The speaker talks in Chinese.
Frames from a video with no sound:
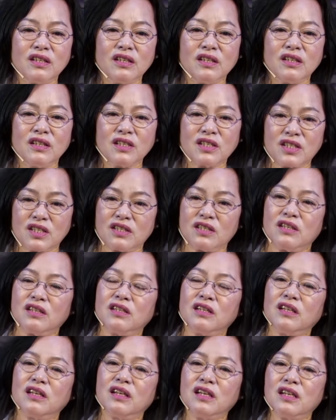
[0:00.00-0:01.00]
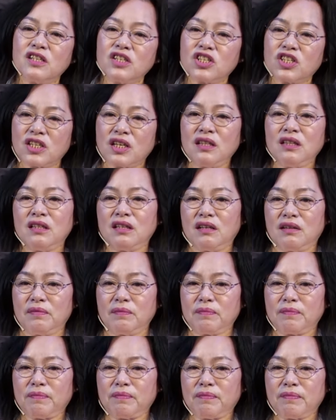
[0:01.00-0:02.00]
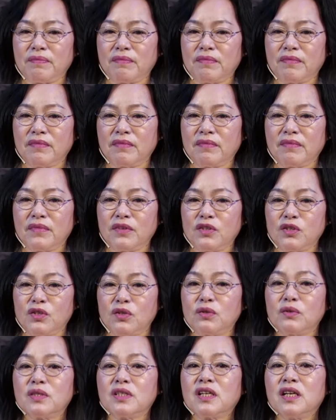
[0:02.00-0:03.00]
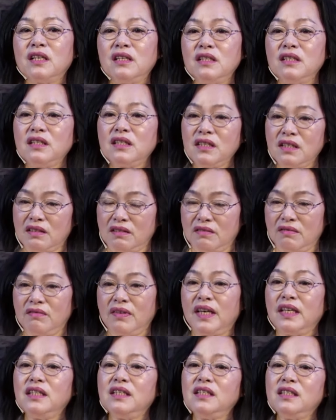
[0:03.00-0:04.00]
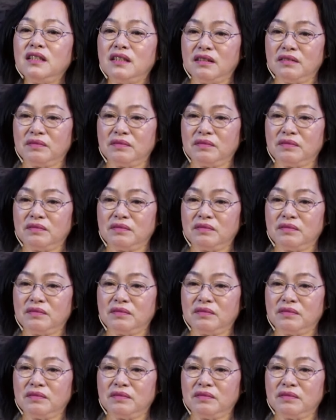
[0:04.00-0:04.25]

是圣的，就称义为义，